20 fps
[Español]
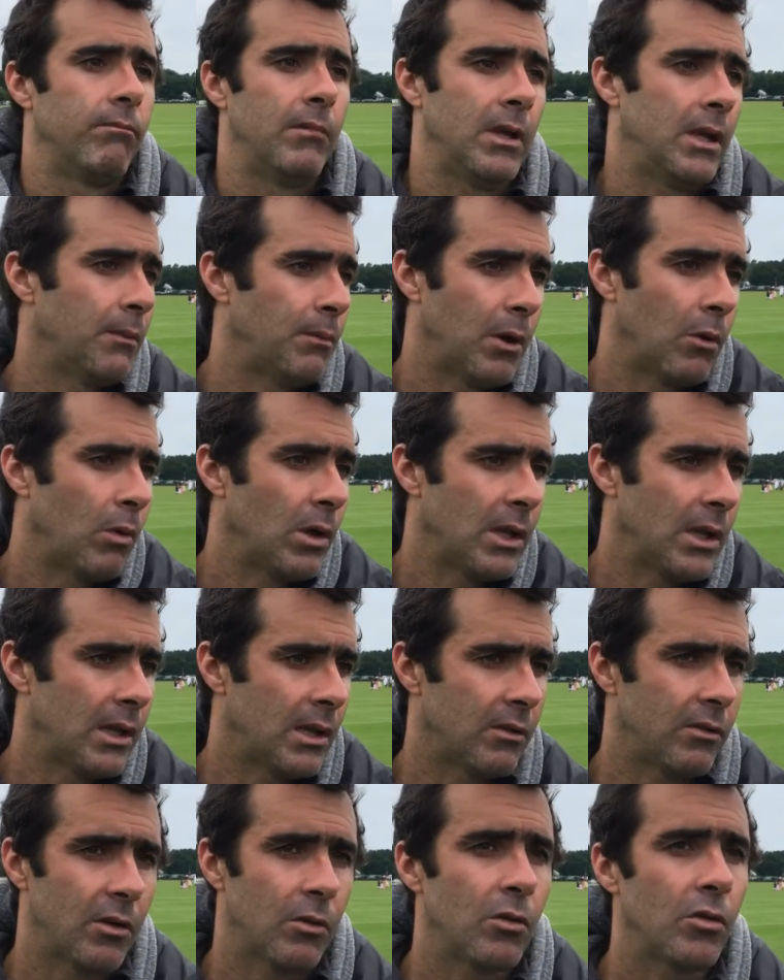era para
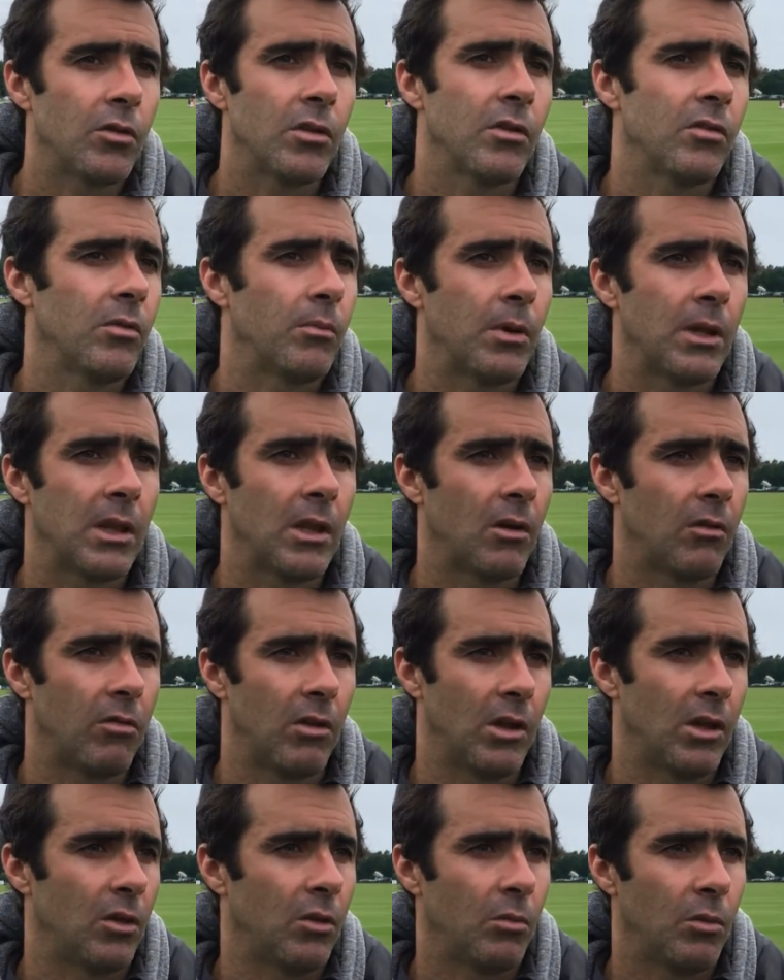cualquiera, ya cuando estás empatado,
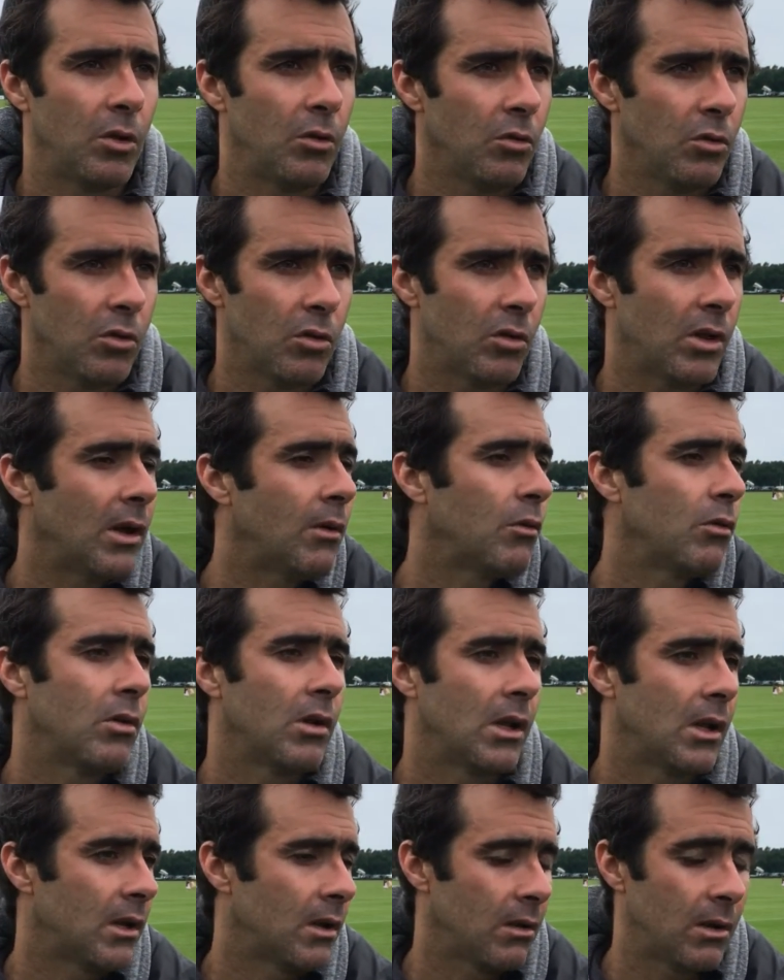faltando un minuto, la,
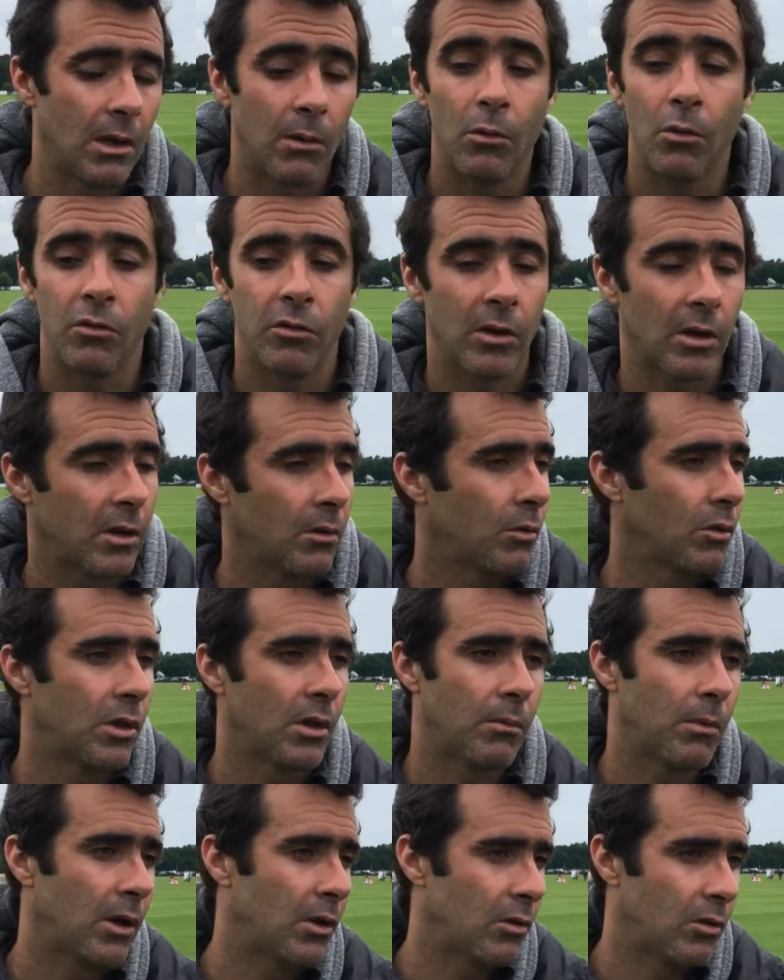la, bocha
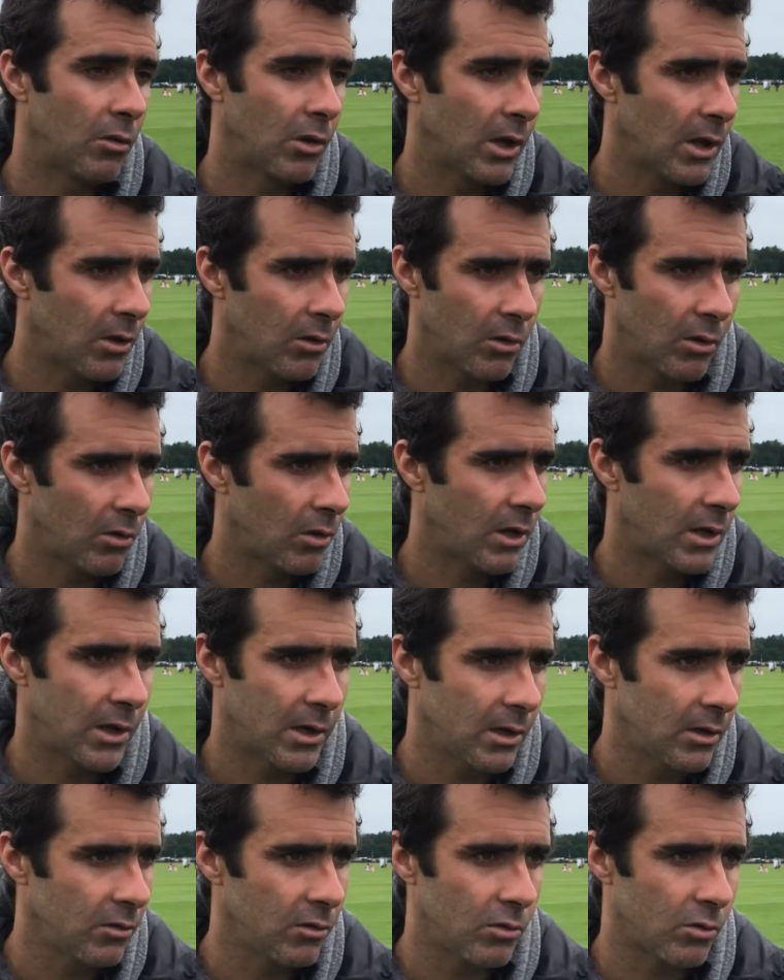rebota para el otro lado y lo
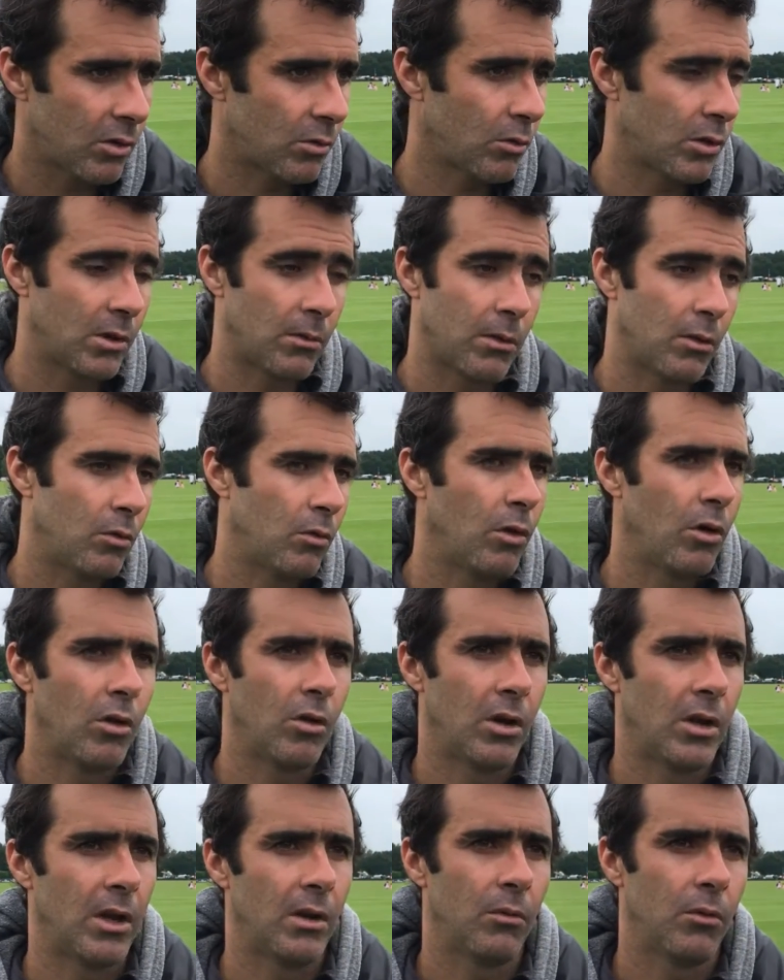ganan ellos, rebota para tu lado
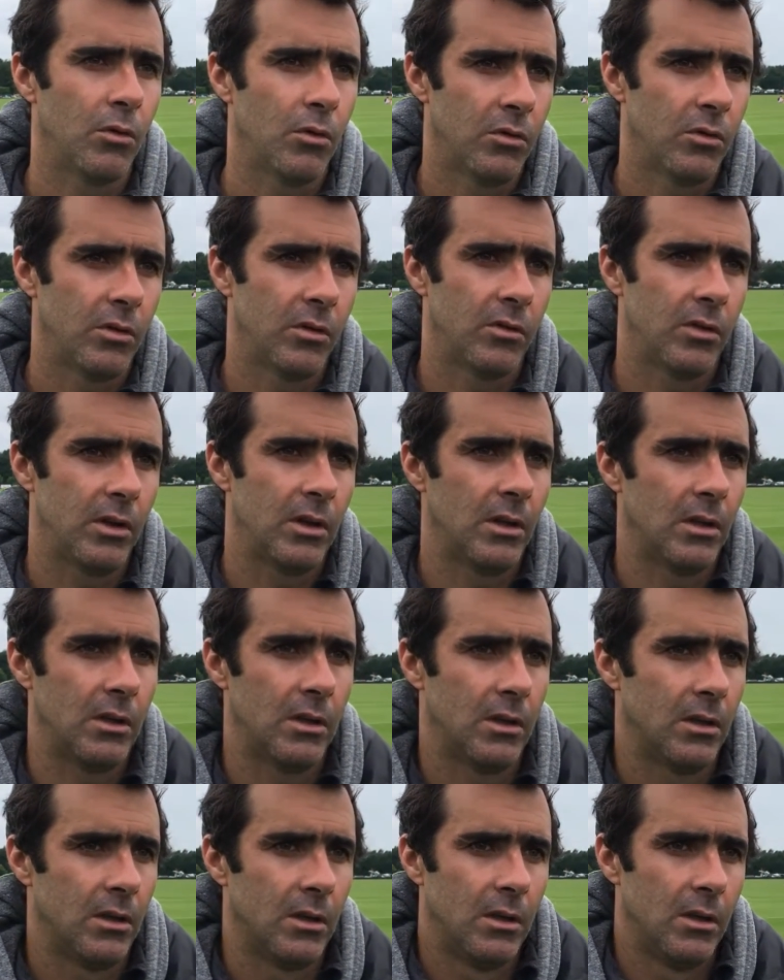lo ganas vos. Así que
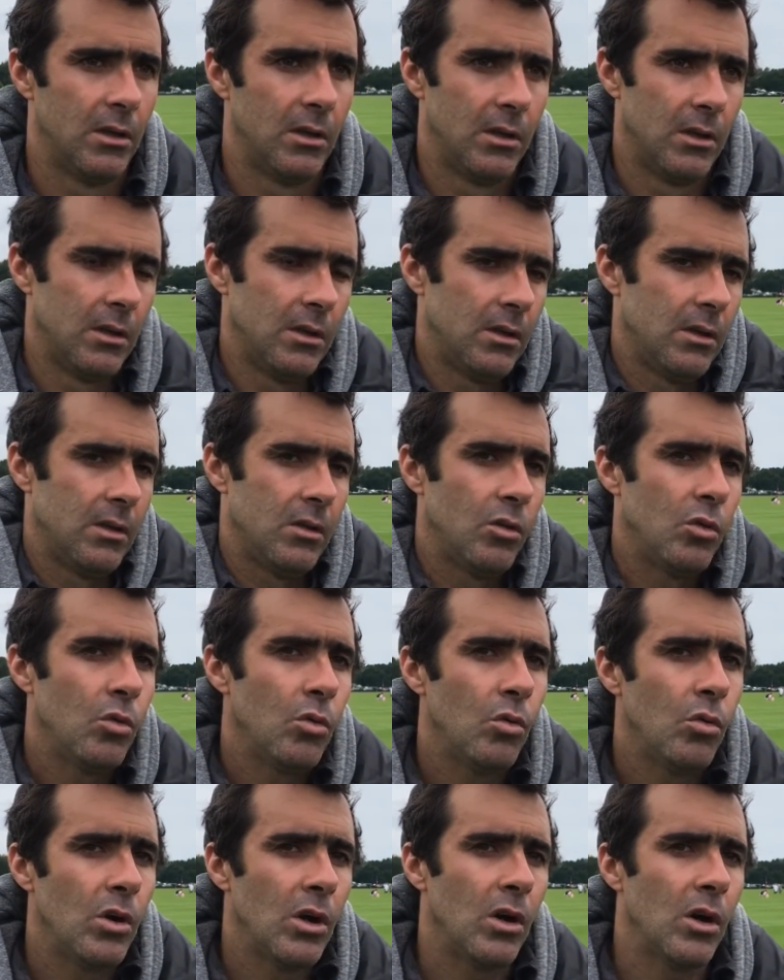
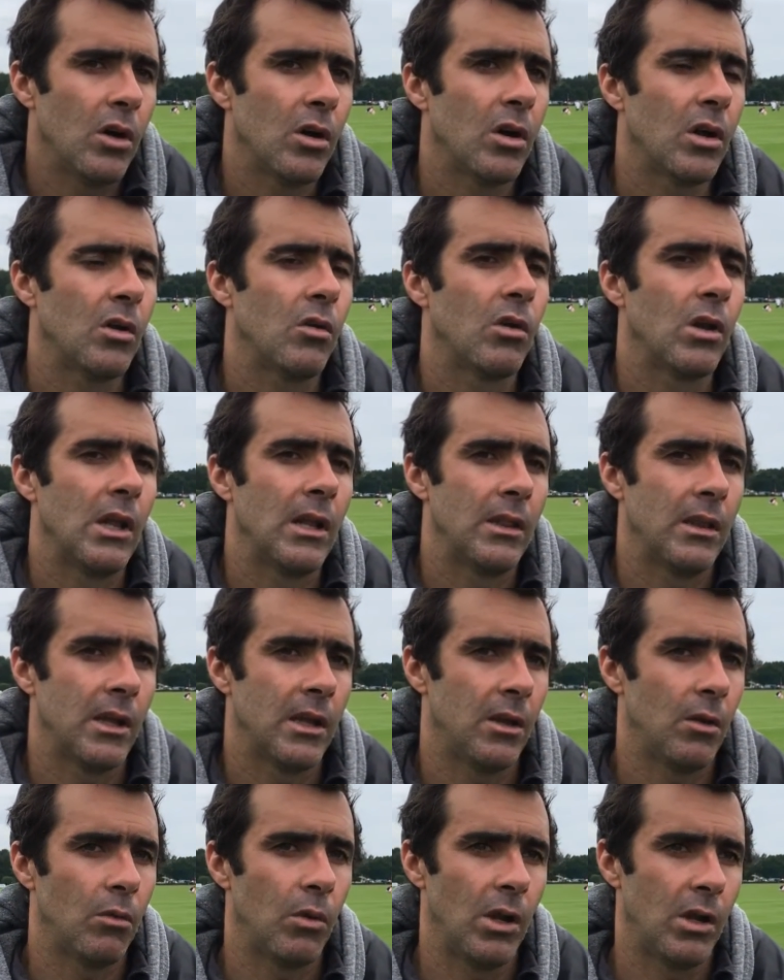duro, creo que el
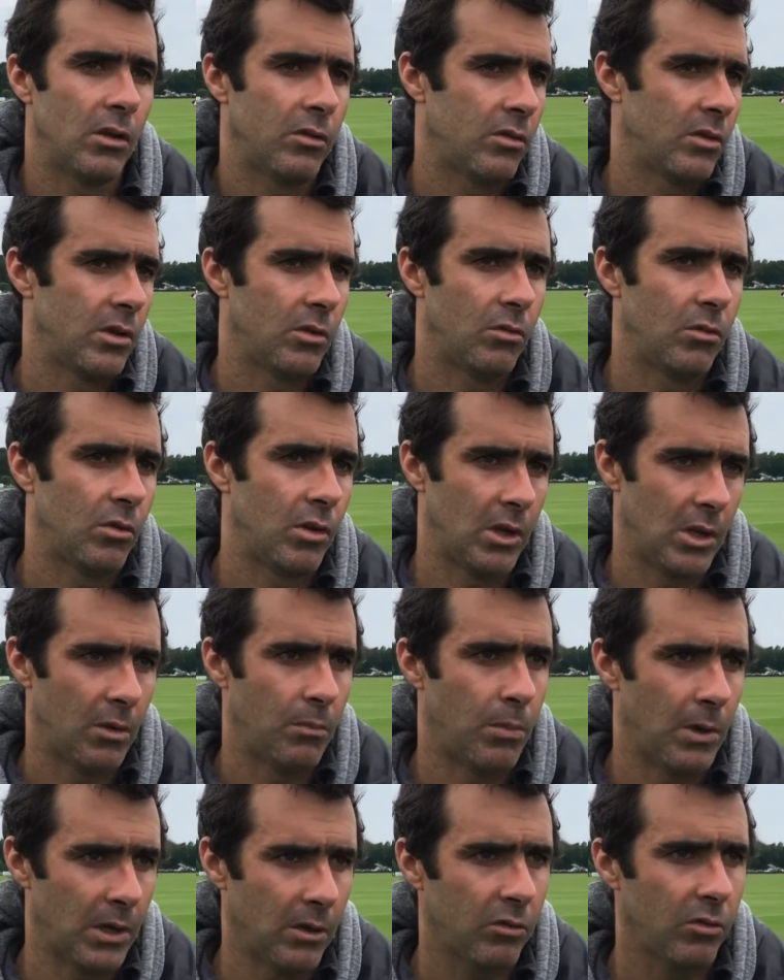Indiana igual era un
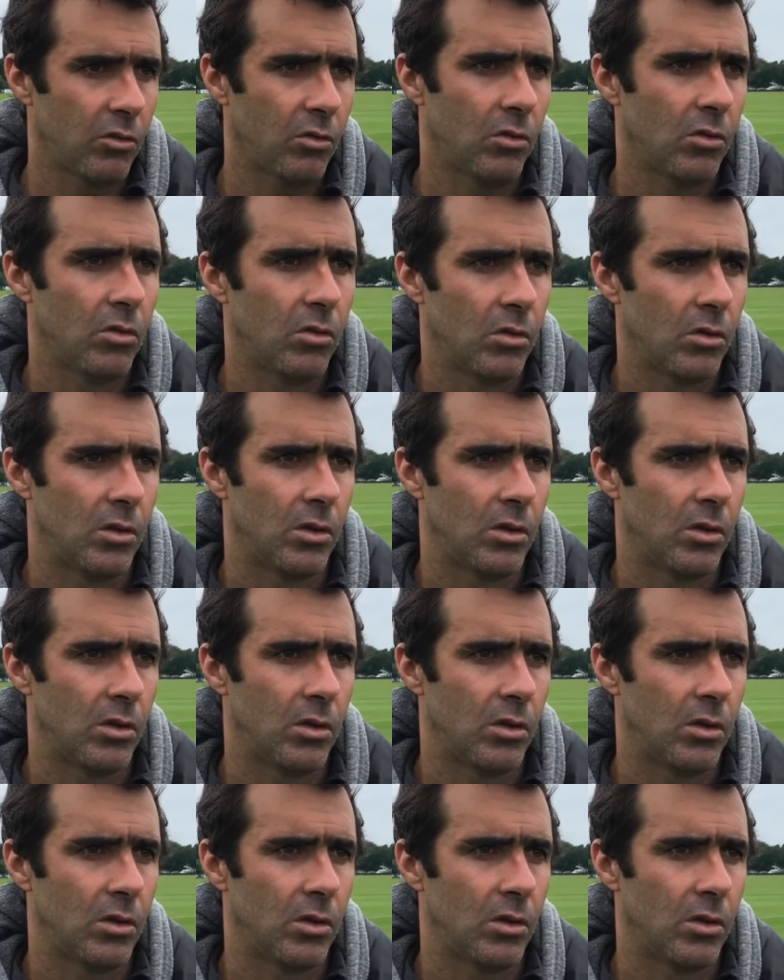equipazo,